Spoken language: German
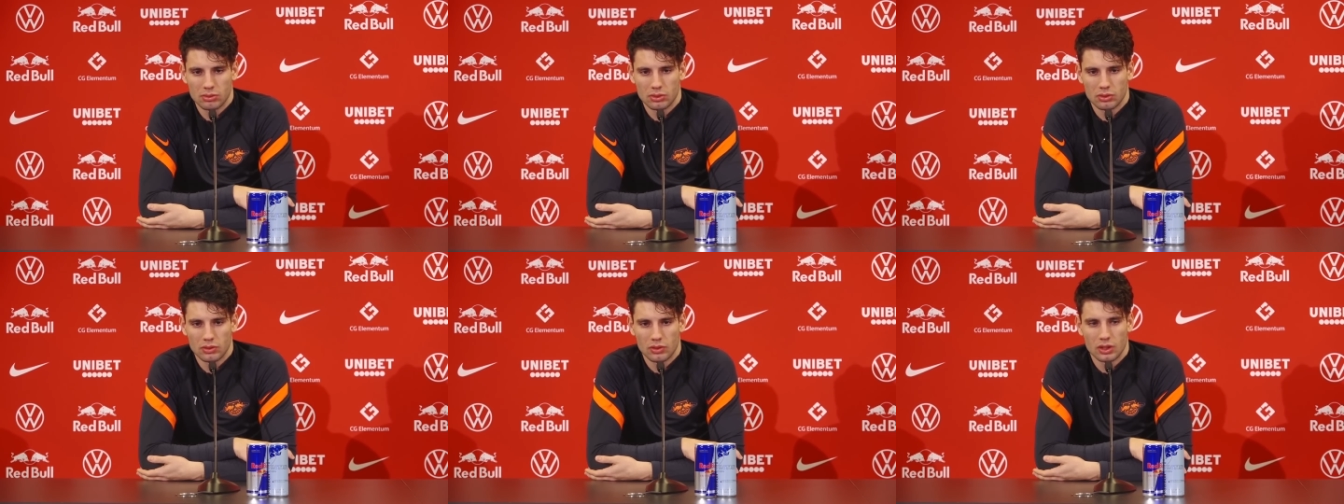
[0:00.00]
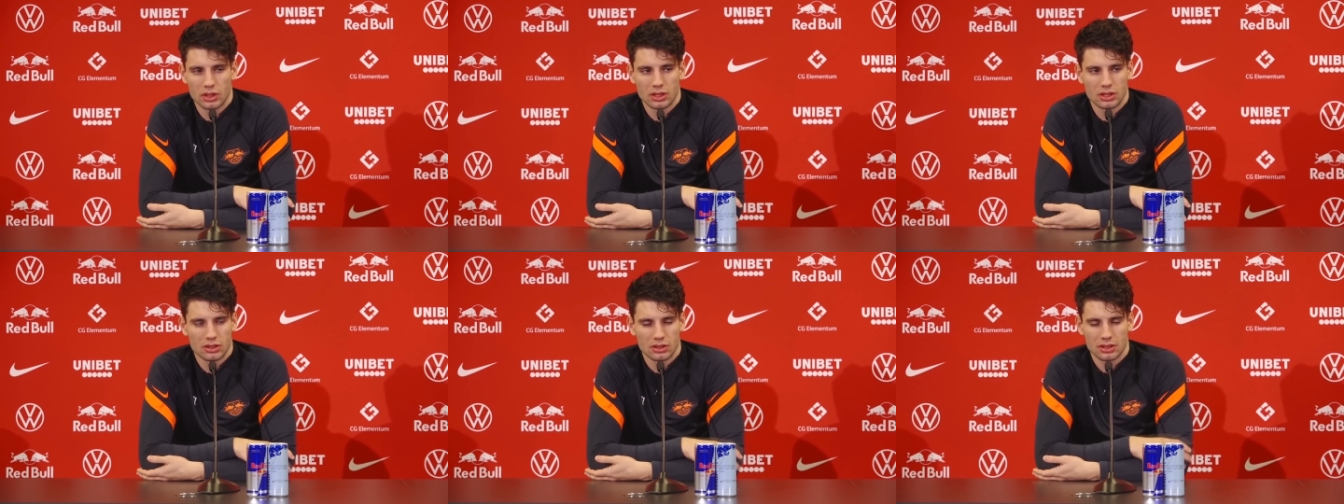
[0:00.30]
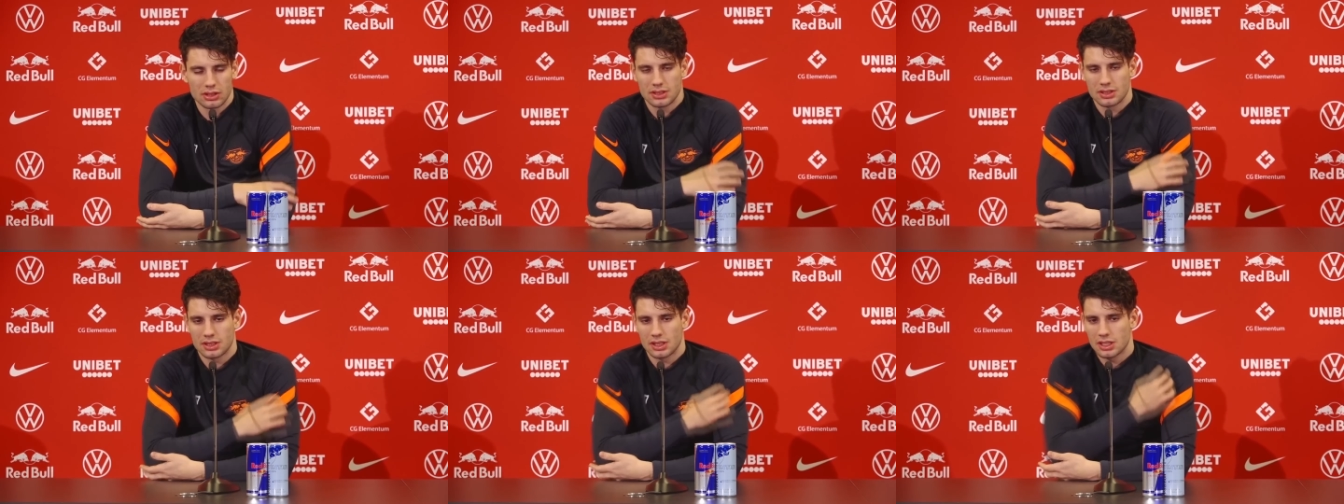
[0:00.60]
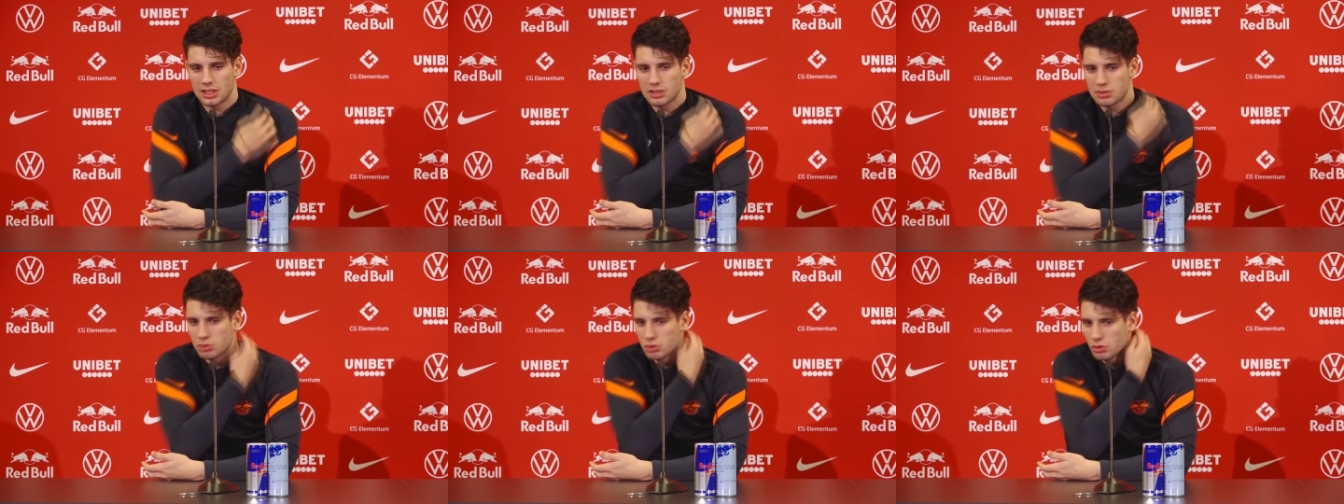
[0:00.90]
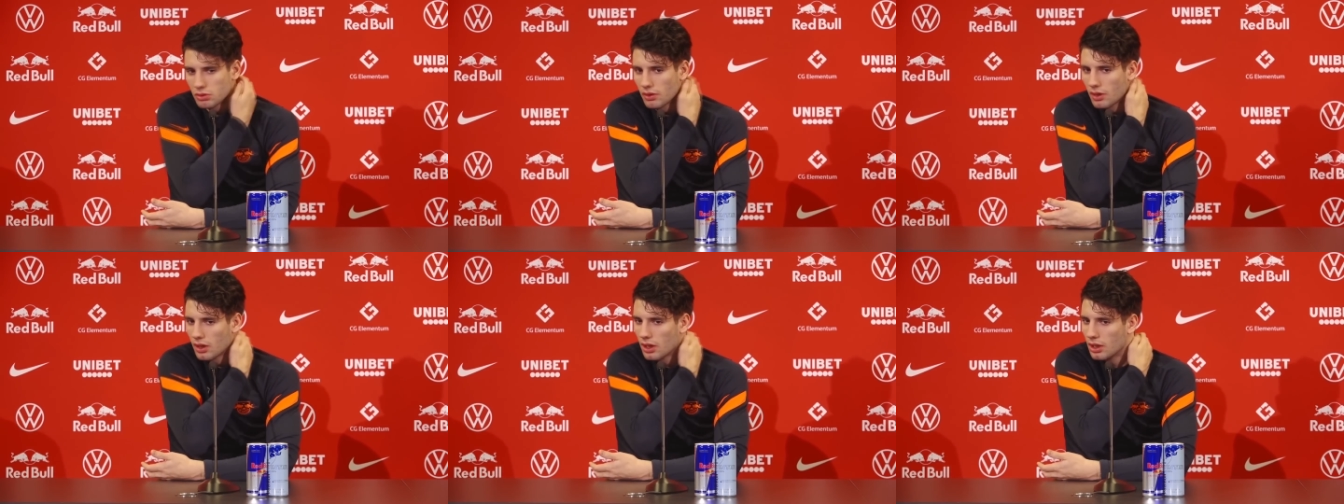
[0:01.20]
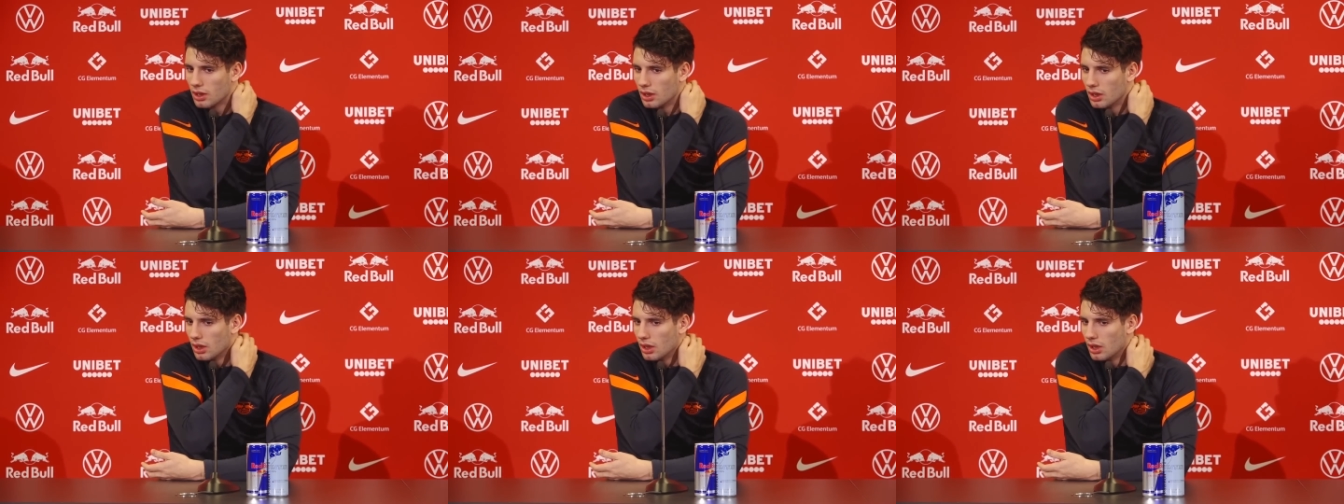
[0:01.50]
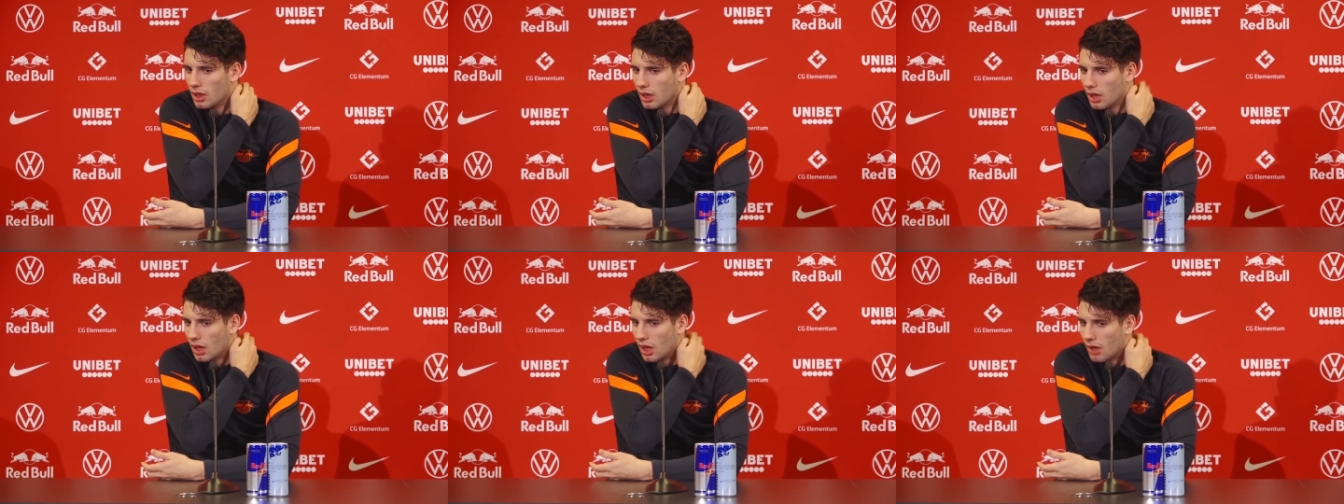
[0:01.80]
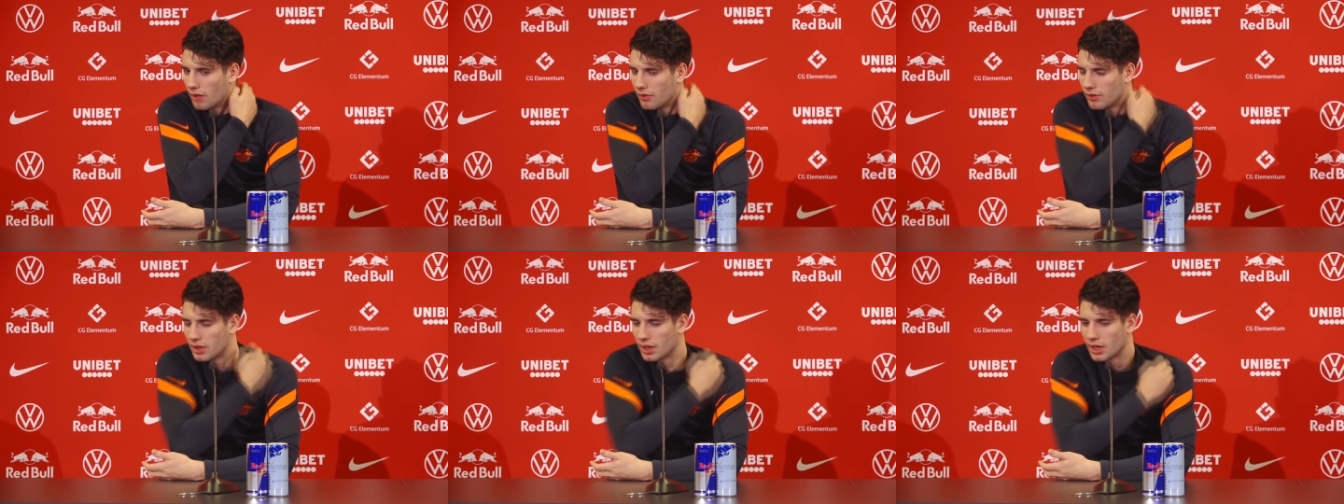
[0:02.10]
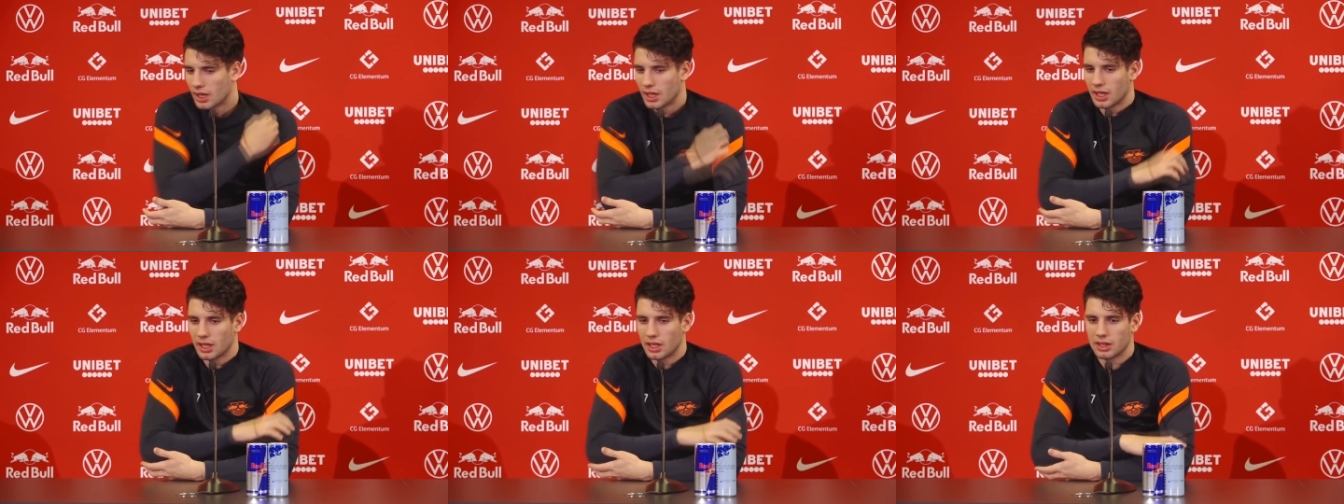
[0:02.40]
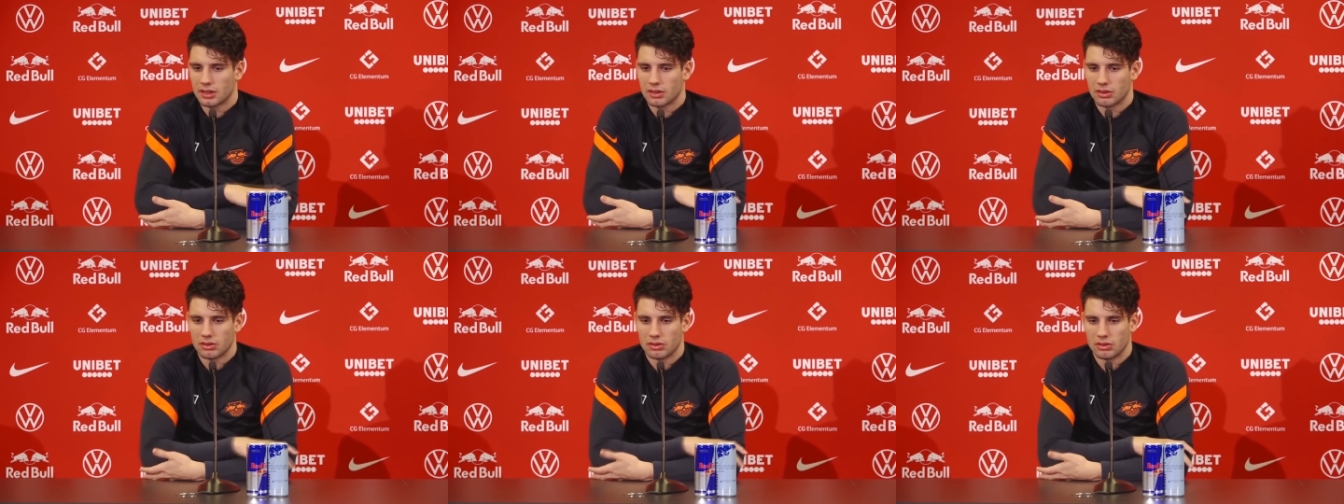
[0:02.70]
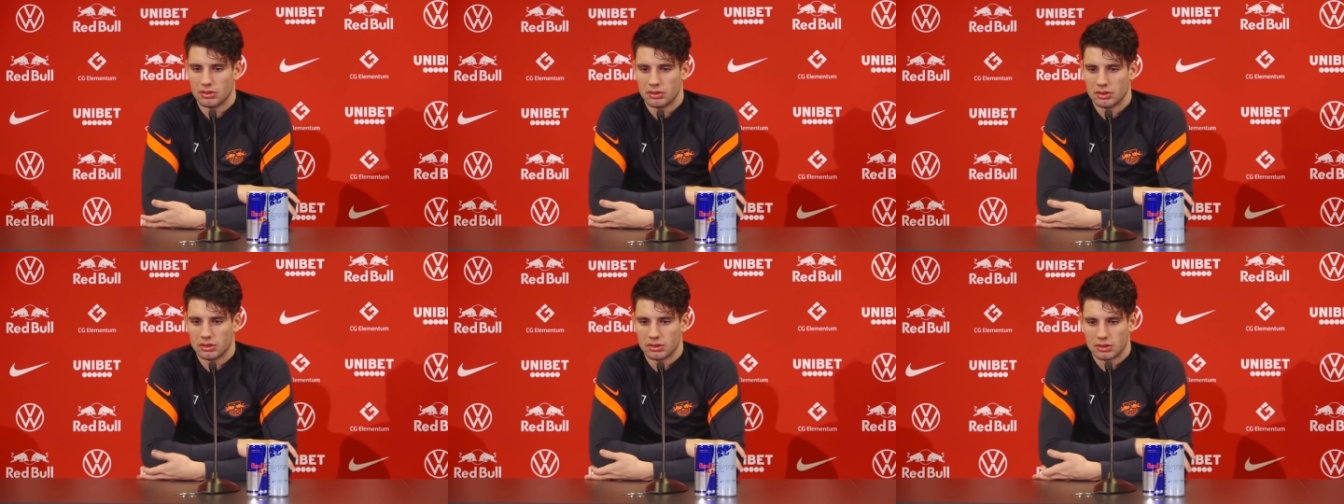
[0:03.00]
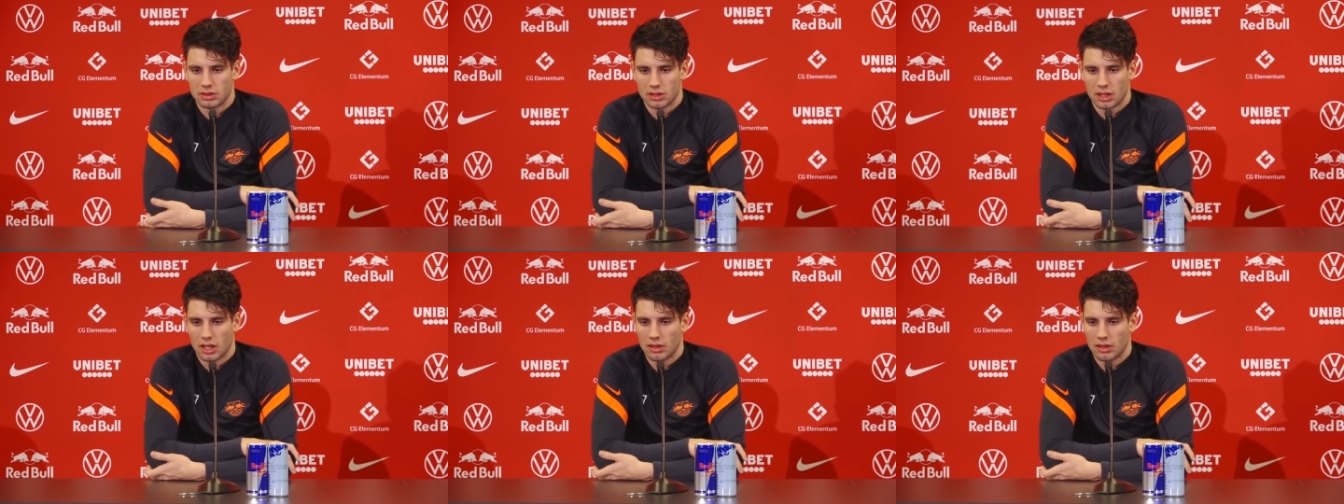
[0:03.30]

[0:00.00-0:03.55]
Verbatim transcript: sollte ein interessierter Club diese Summe auf den Tisch legen.